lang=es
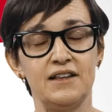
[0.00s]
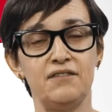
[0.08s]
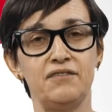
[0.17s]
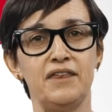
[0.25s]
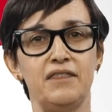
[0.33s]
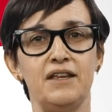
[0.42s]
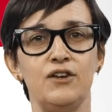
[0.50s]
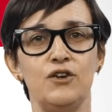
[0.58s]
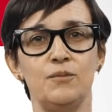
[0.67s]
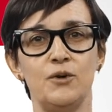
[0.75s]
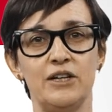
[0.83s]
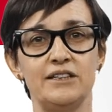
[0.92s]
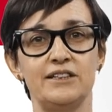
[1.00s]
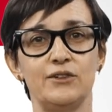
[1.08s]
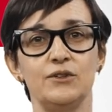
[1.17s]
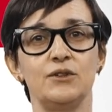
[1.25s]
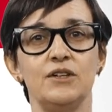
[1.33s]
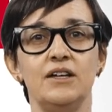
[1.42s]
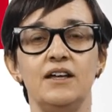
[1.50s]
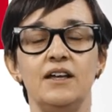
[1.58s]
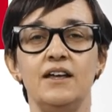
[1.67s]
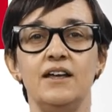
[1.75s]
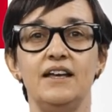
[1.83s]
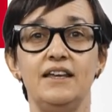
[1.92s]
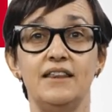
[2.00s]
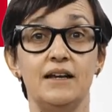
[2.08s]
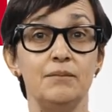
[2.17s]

difícil como eso. Y del